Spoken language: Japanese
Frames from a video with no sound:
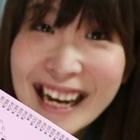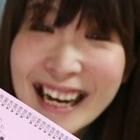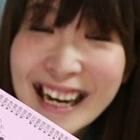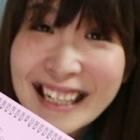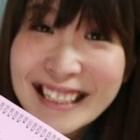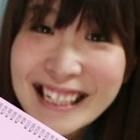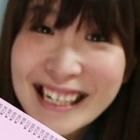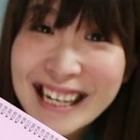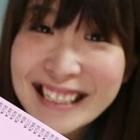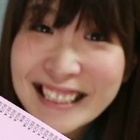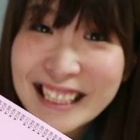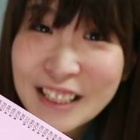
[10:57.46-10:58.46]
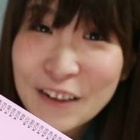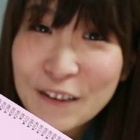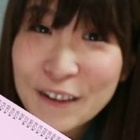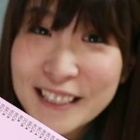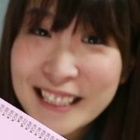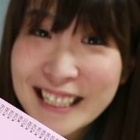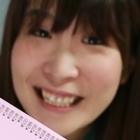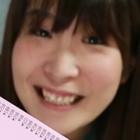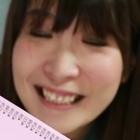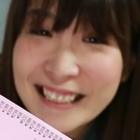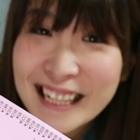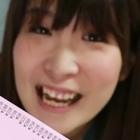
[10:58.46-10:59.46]
はい、レシートこちらで
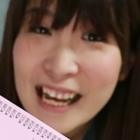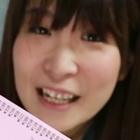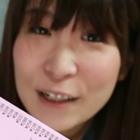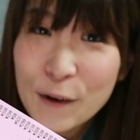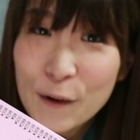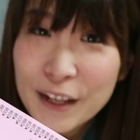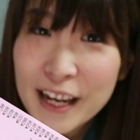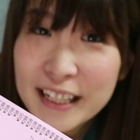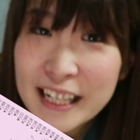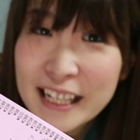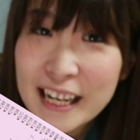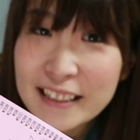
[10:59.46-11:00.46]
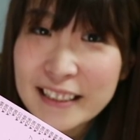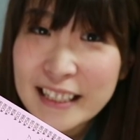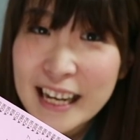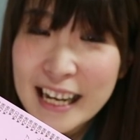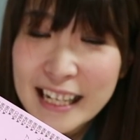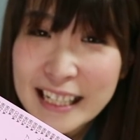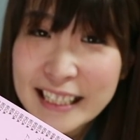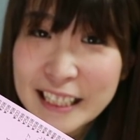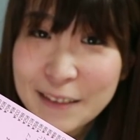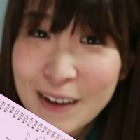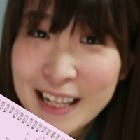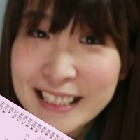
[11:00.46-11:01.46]
す。合計金額 い
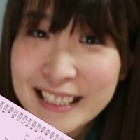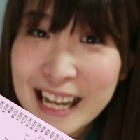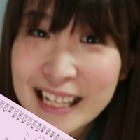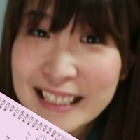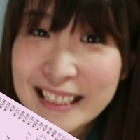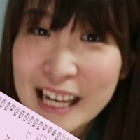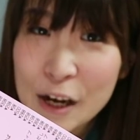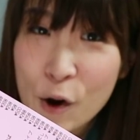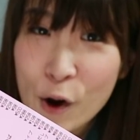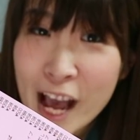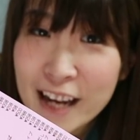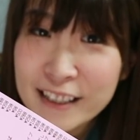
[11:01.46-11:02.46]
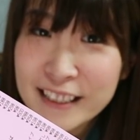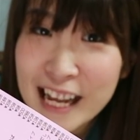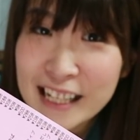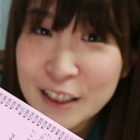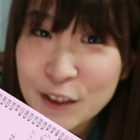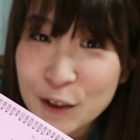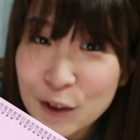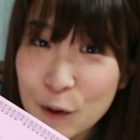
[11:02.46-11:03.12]
ちまんさんぜんごひゃくさんじゅ